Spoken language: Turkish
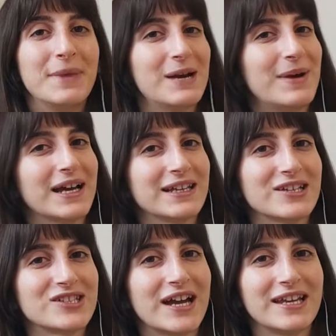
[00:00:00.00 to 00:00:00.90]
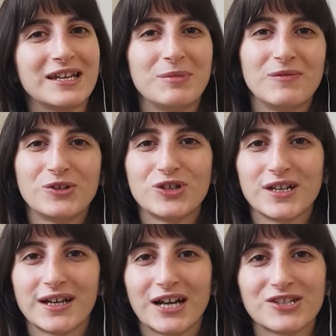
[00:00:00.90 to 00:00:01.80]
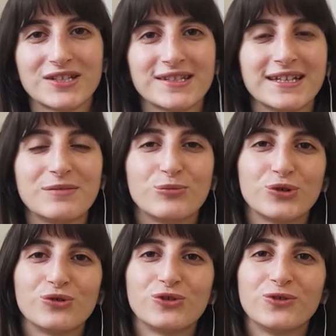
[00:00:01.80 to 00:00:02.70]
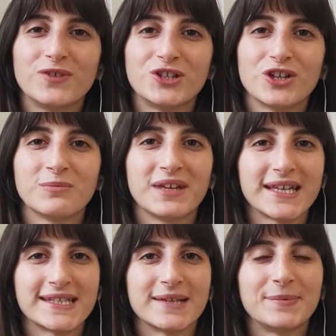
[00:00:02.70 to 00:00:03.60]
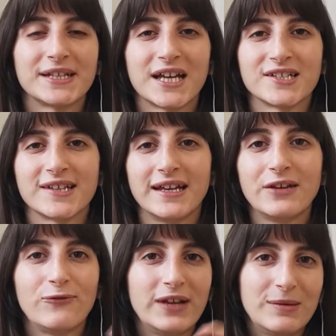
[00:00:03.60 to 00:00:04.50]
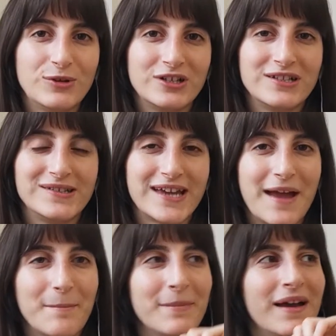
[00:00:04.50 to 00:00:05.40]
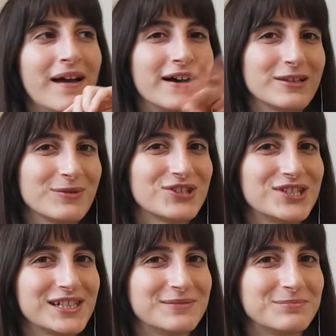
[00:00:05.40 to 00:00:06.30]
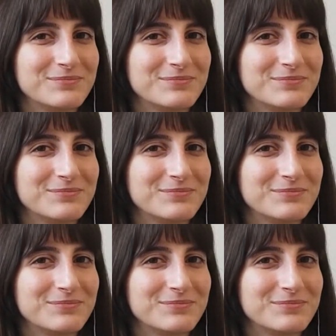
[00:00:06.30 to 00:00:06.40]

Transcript: Merhaba arkadaşlar yeni bir videoda karşınızdayım. Bugünkü videomda size birkaç tane film önereceğim. Hadi başlayalım.